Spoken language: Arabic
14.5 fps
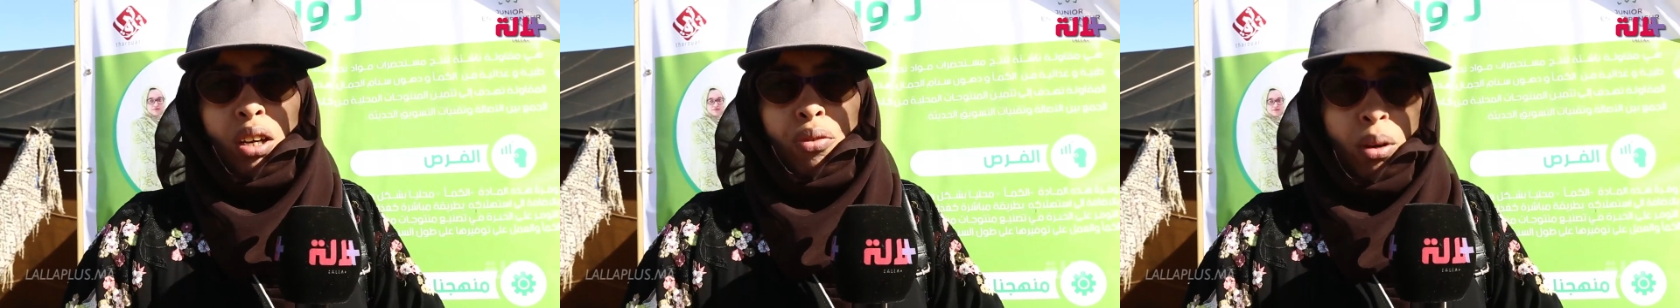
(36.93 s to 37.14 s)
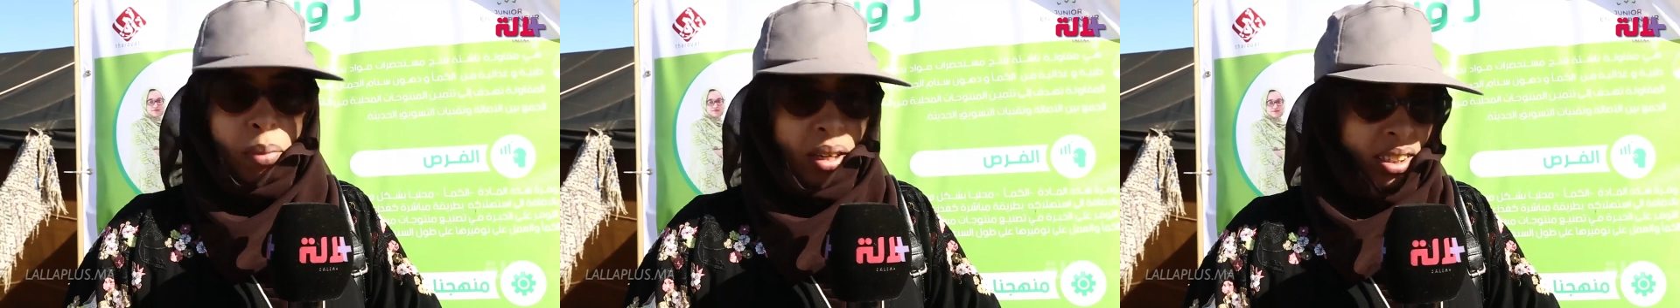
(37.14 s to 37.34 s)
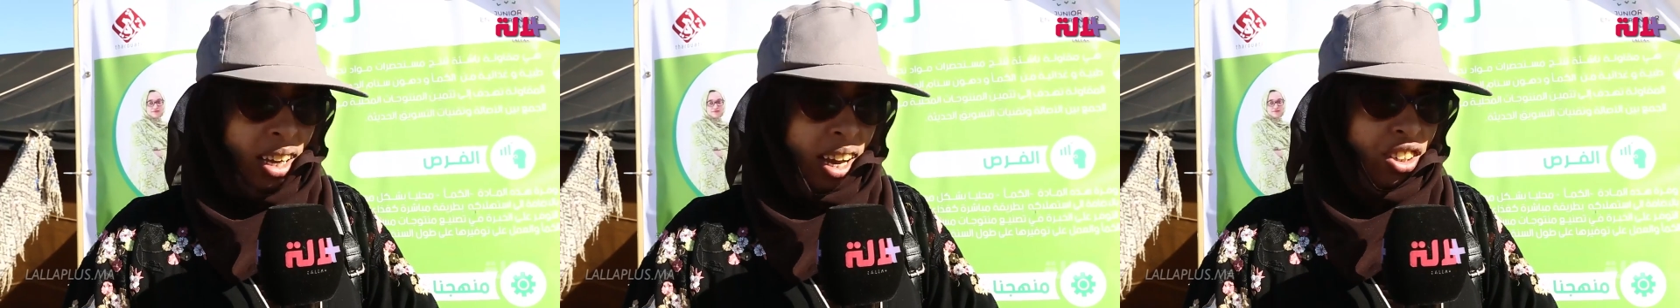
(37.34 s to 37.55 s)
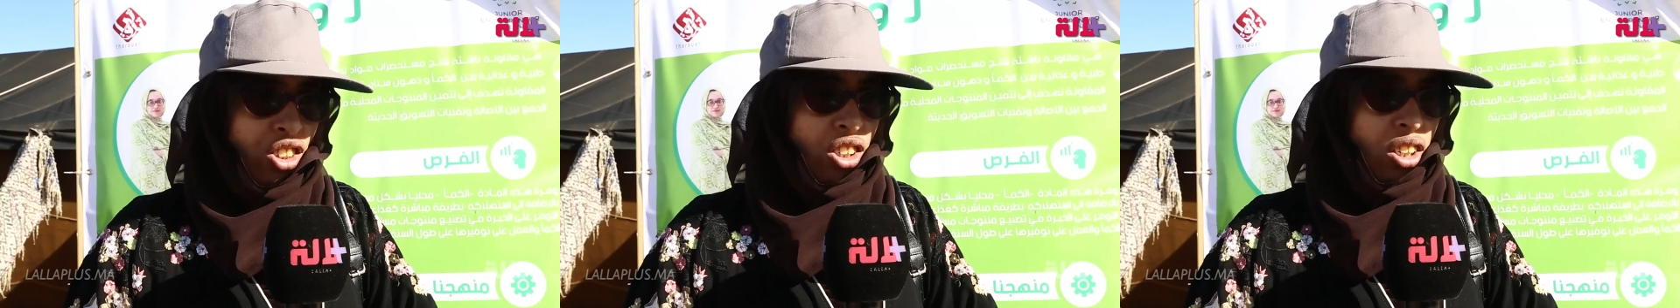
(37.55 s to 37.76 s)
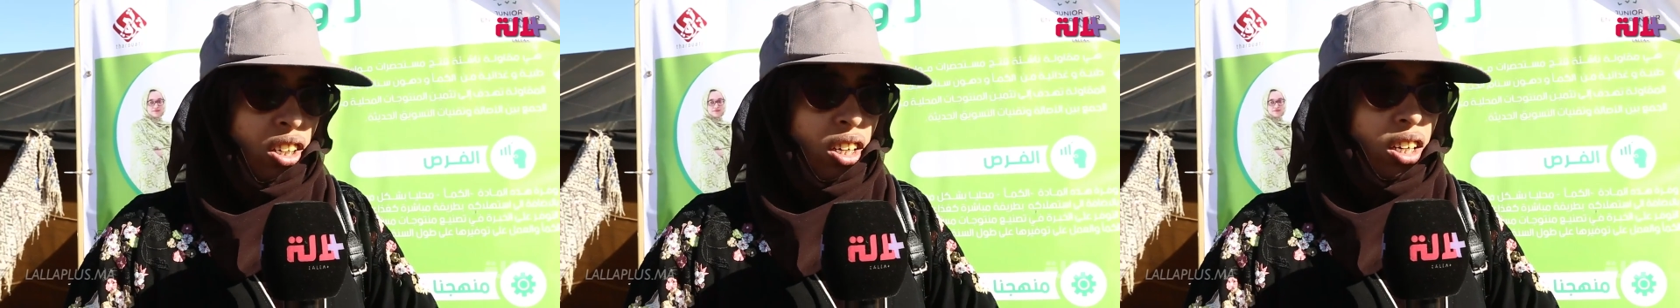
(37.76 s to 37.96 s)
في
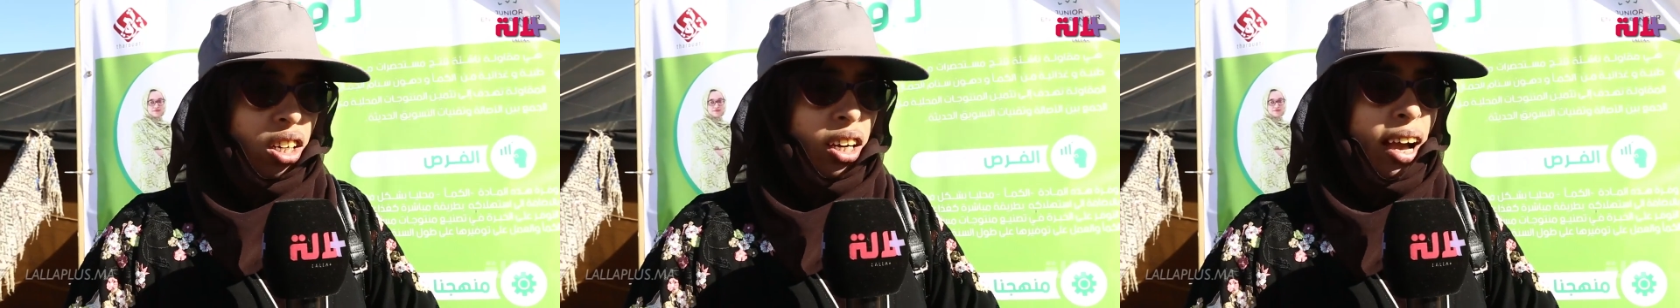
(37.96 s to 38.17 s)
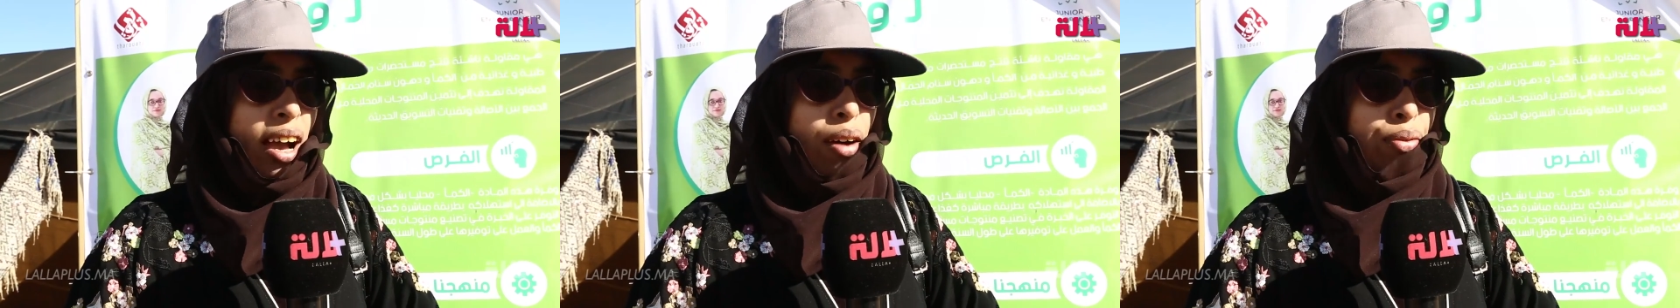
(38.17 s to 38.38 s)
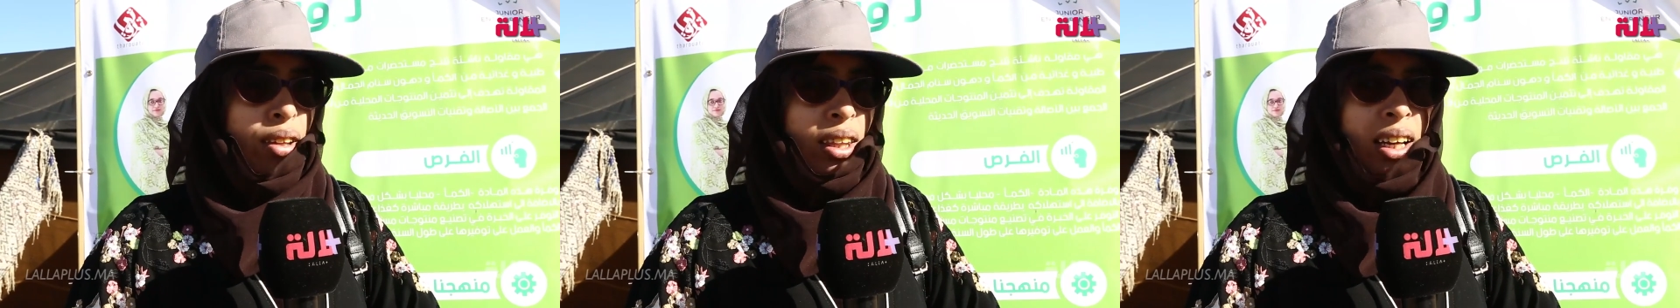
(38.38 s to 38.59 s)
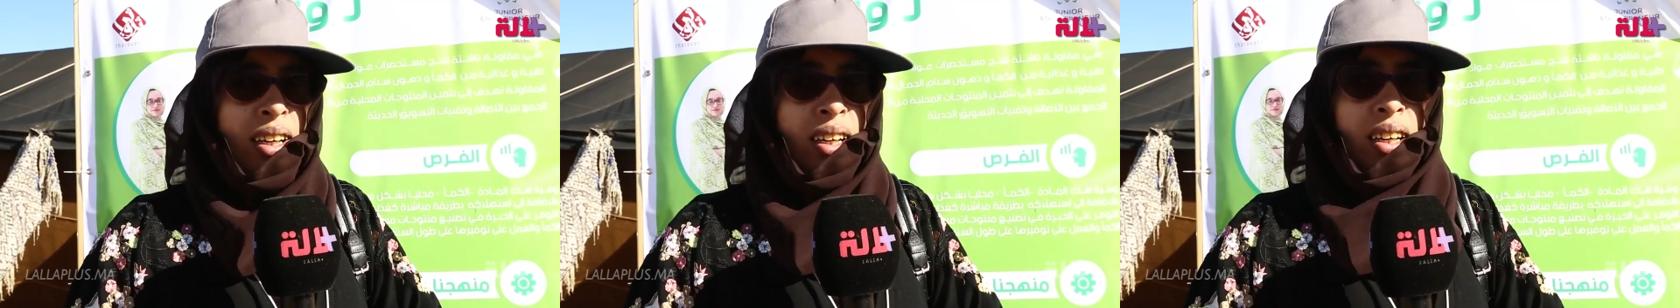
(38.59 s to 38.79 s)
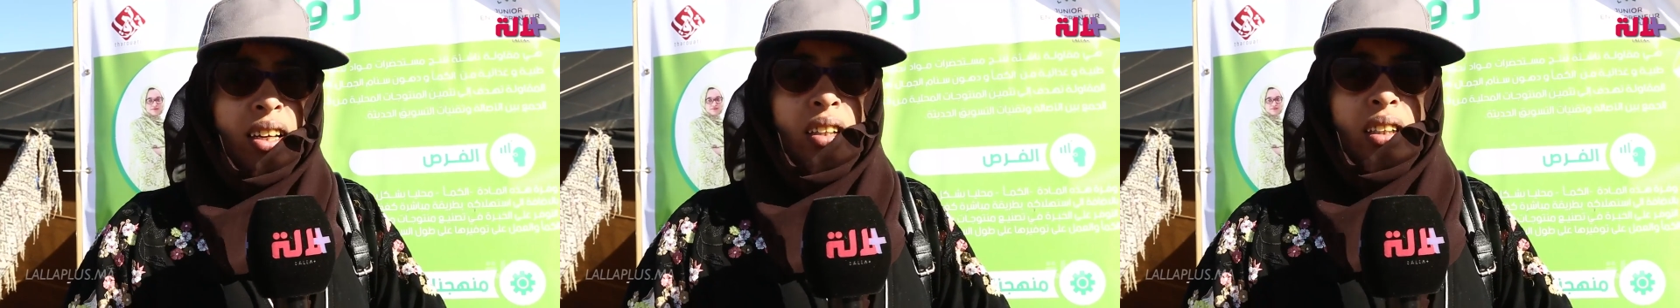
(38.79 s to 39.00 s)
المساج يحافظ
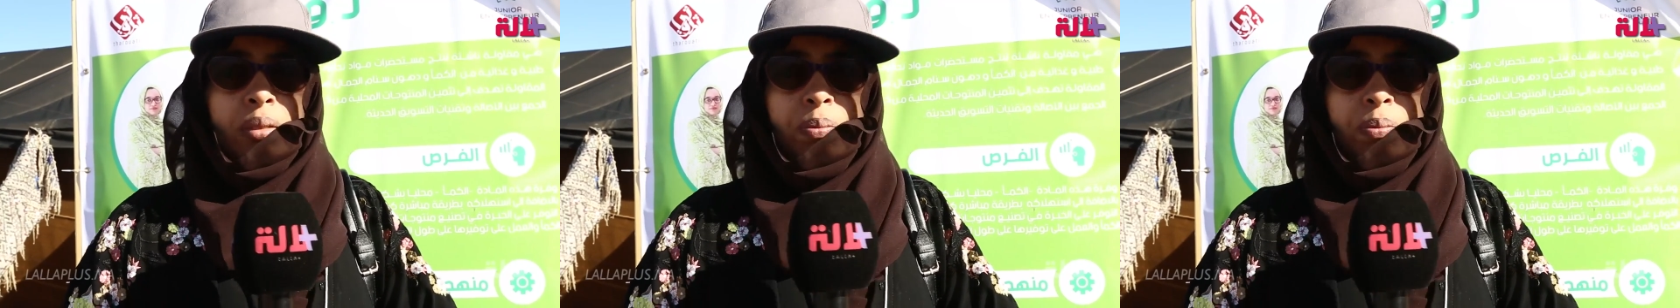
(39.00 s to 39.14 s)
على